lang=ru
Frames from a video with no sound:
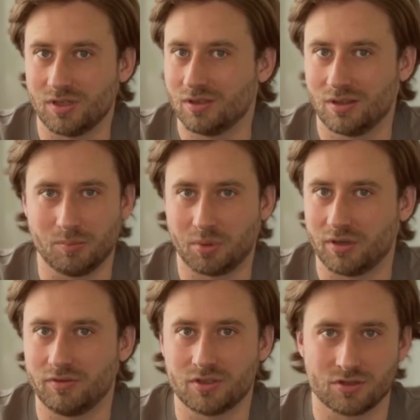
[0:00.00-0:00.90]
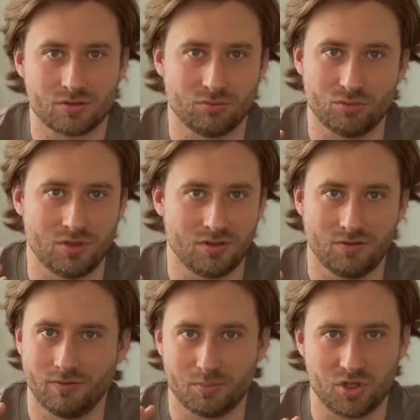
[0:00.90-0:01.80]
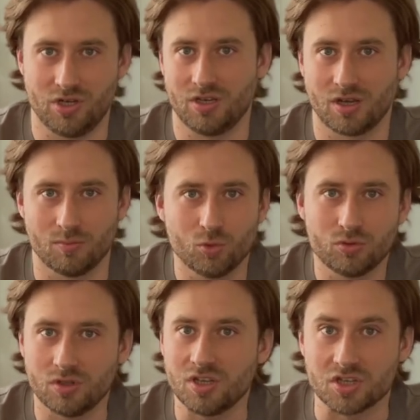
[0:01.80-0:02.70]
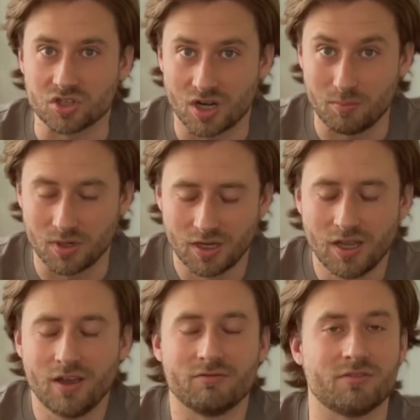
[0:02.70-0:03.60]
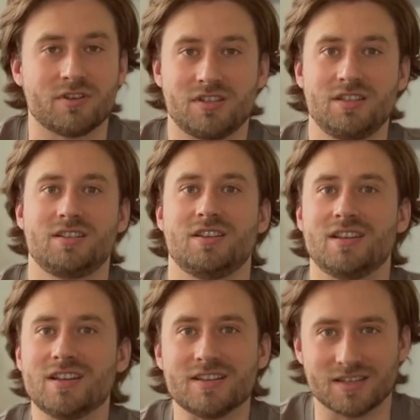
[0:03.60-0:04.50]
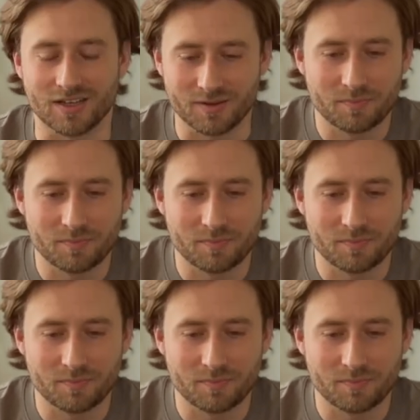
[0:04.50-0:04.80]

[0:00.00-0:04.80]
ни там правительству, ни вообще никому, ни ежам вывозить нельзя.